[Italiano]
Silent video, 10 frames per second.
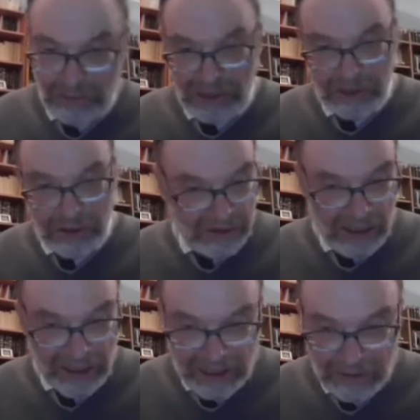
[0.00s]

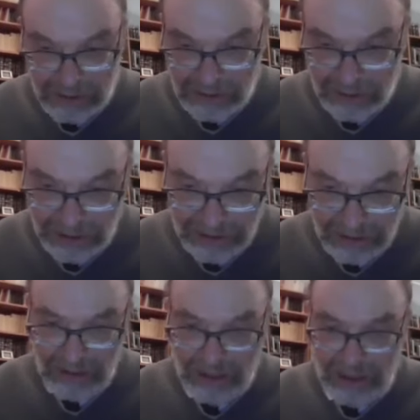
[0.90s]
delicato argomento
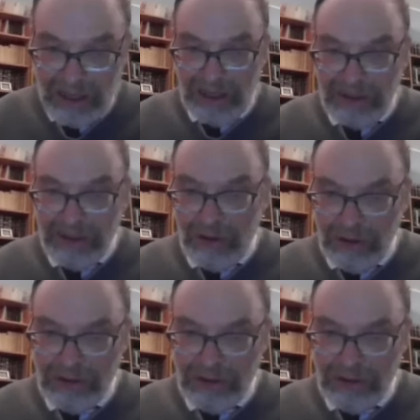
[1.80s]
è che ogni